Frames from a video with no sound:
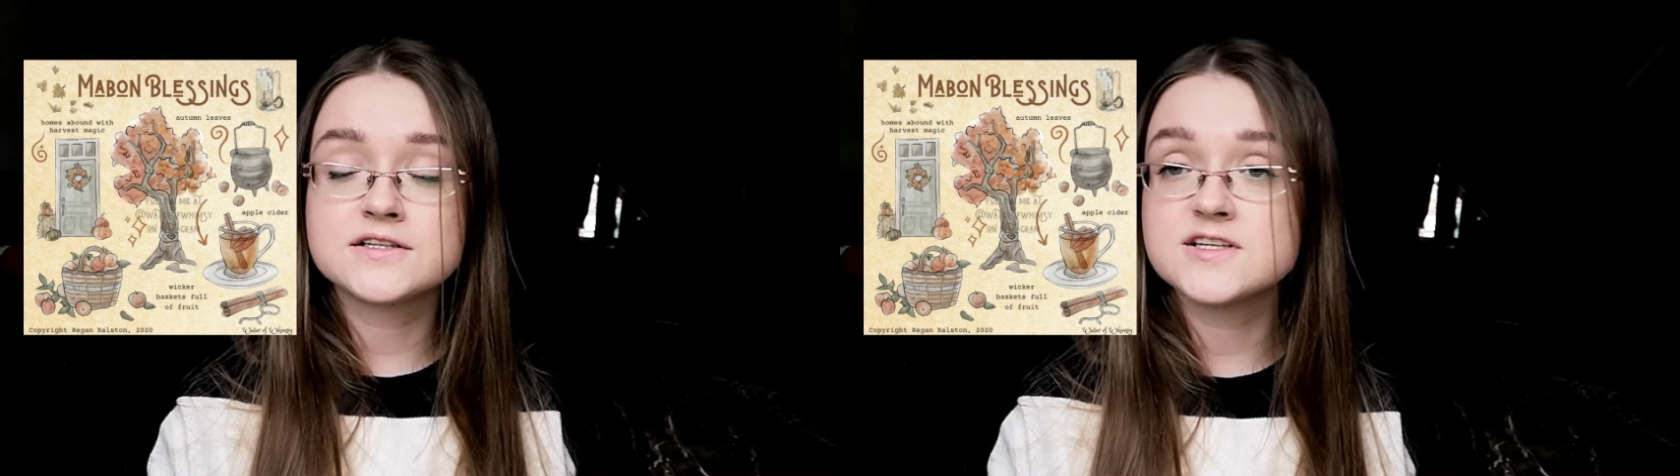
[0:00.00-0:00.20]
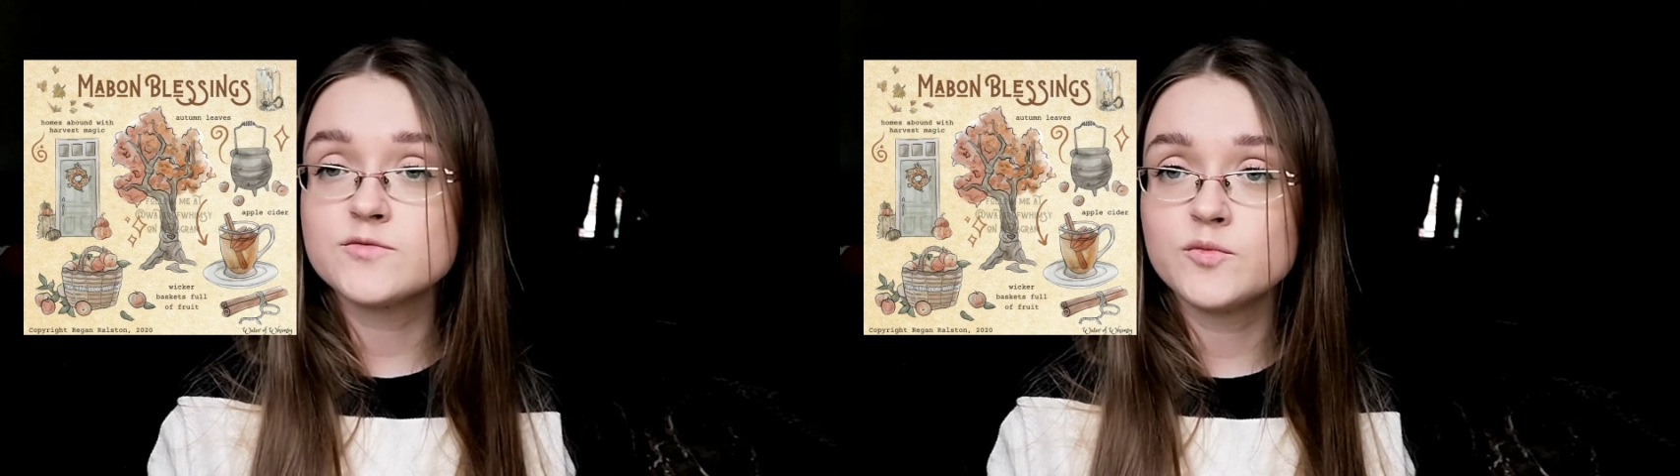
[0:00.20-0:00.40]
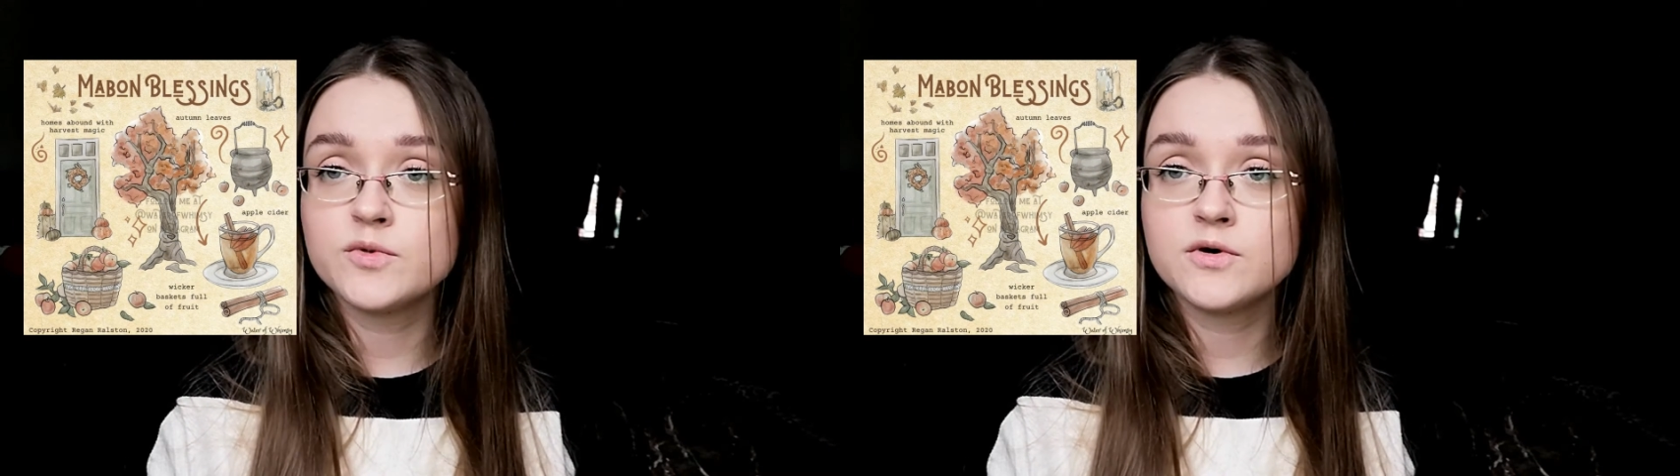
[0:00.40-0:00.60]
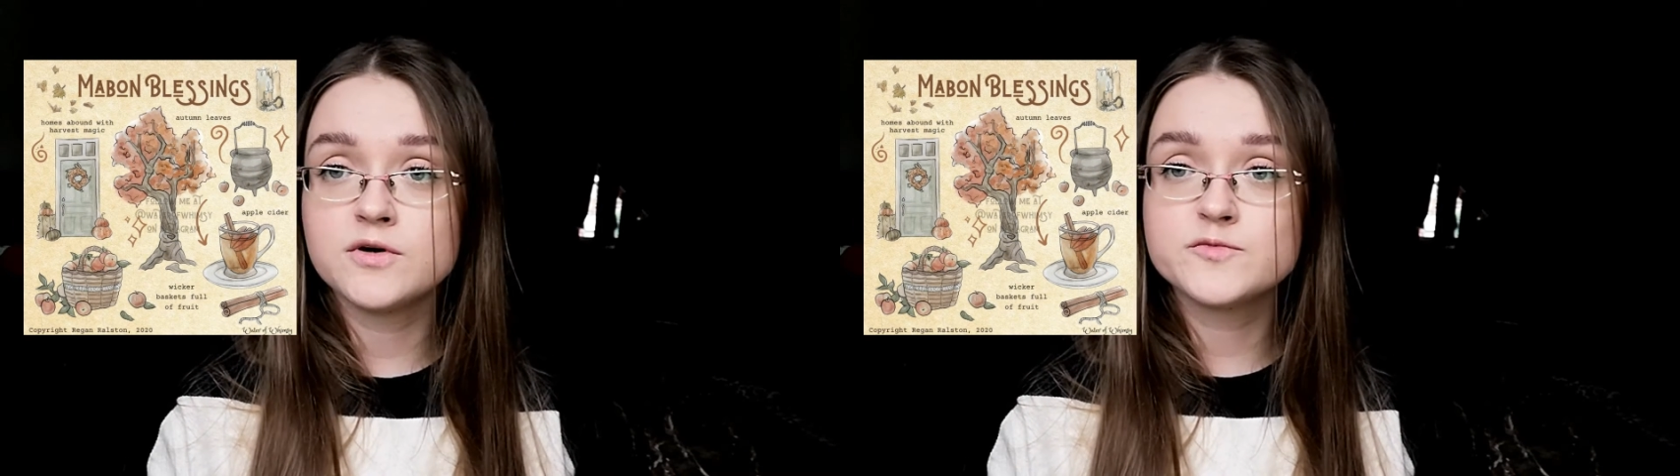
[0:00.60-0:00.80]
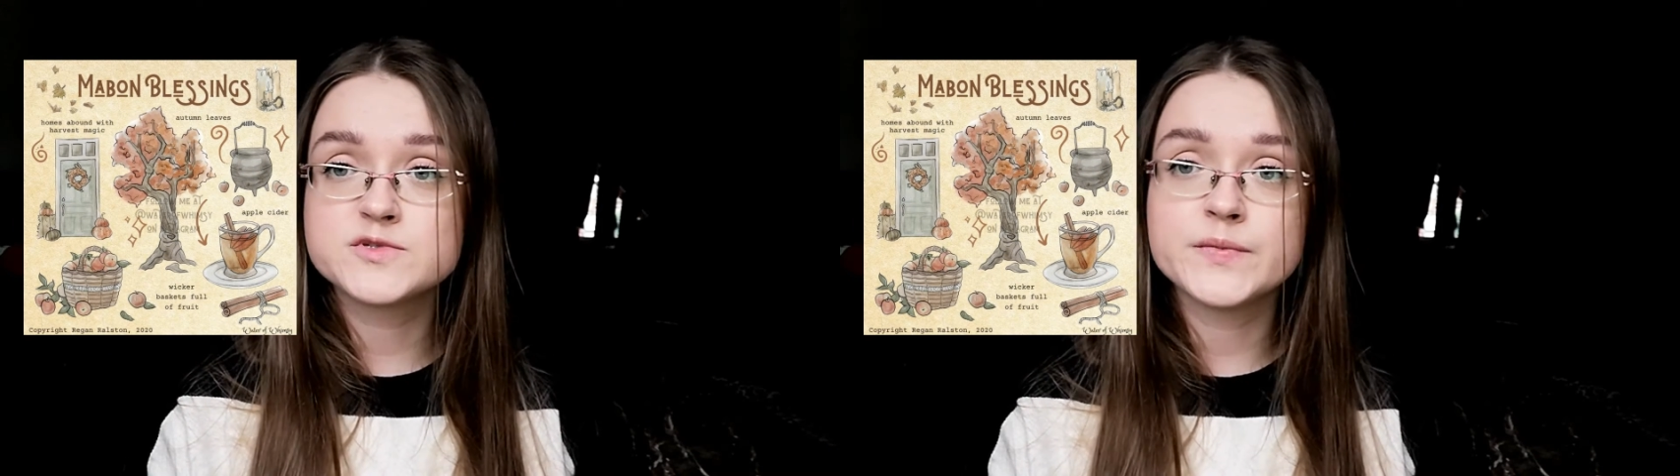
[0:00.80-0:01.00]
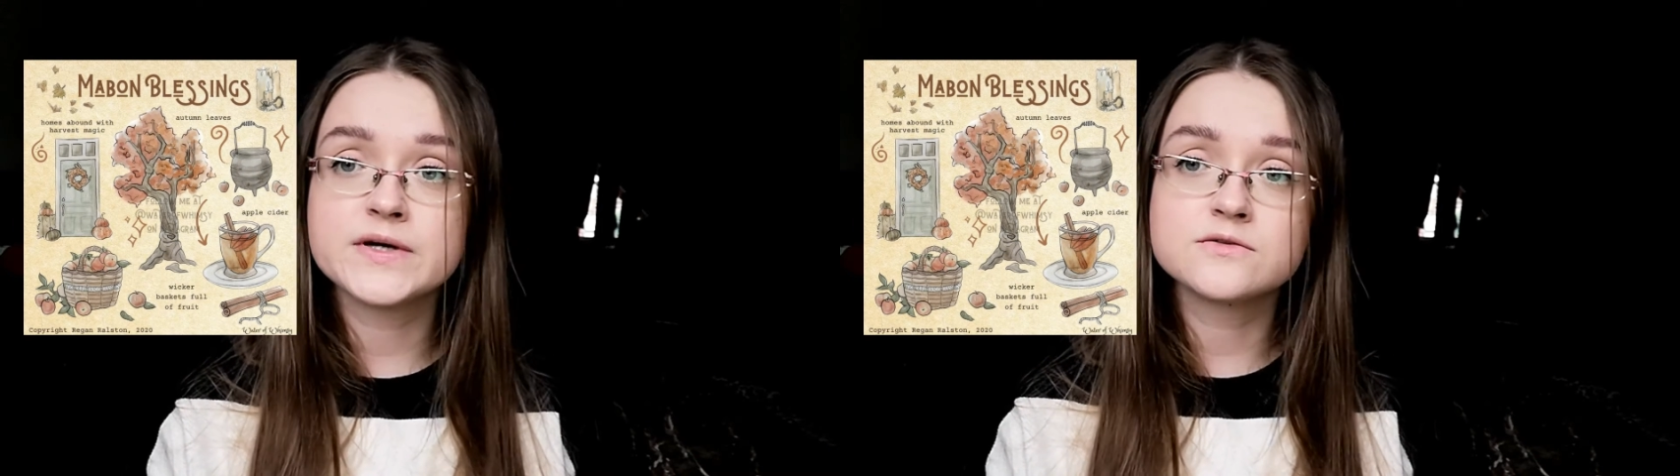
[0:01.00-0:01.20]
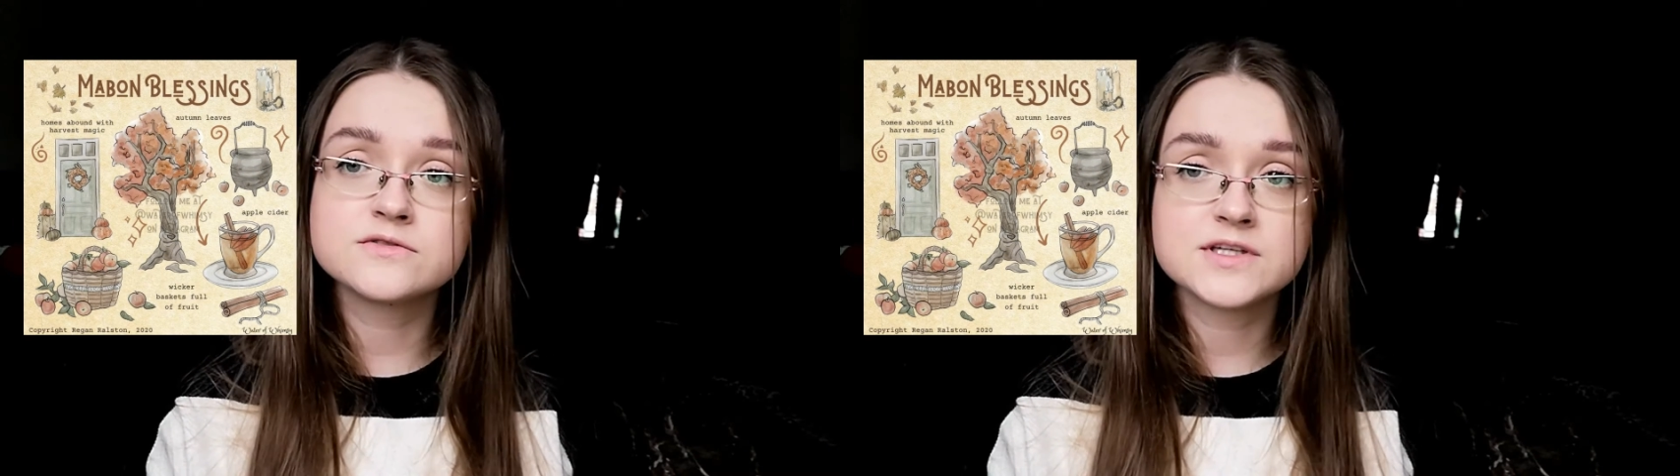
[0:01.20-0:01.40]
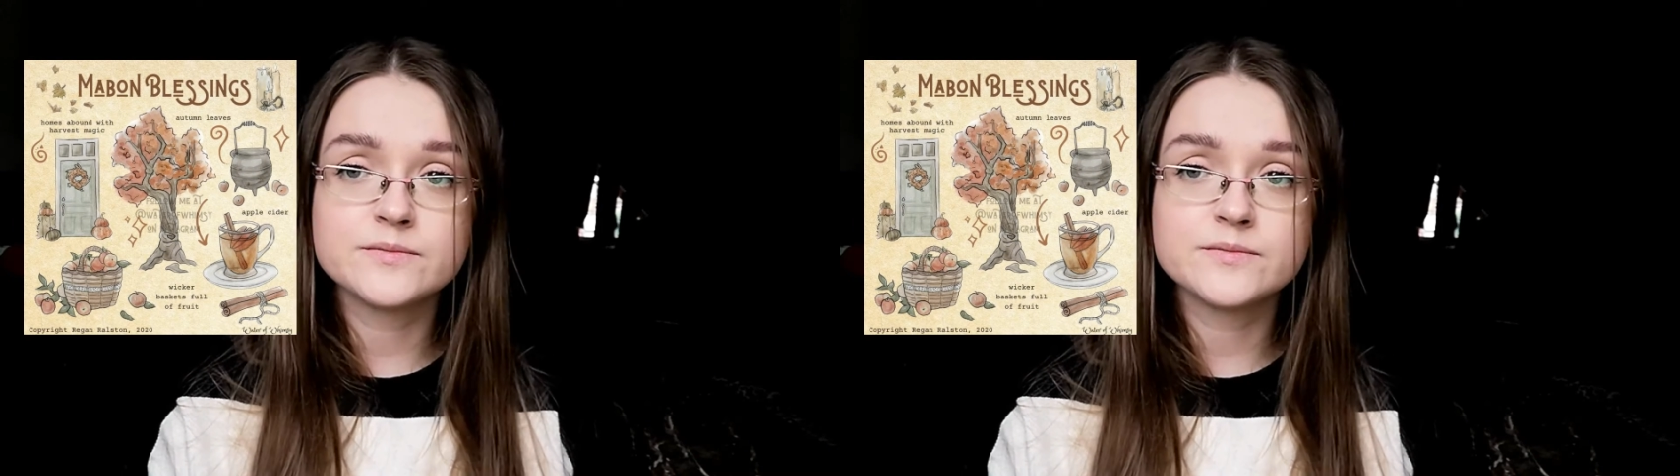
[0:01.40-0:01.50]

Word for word: tak samo było w przypadku